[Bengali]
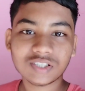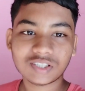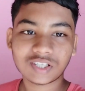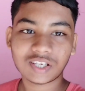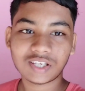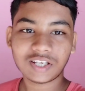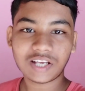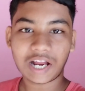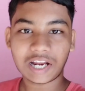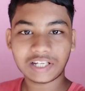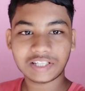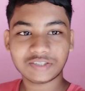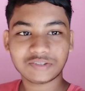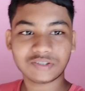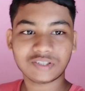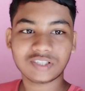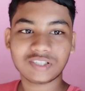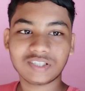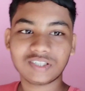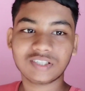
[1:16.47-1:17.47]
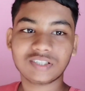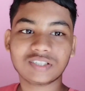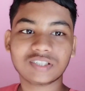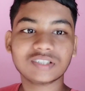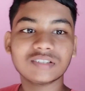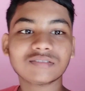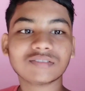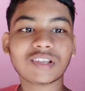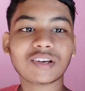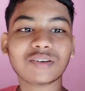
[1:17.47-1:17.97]
সেই কারেন্ট চলে
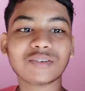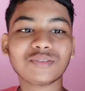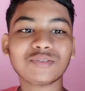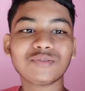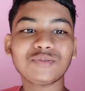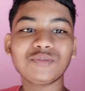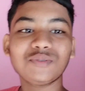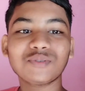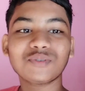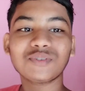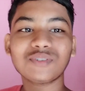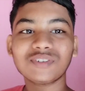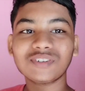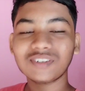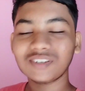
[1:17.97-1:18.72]
গিয়েছে দেখো তুলো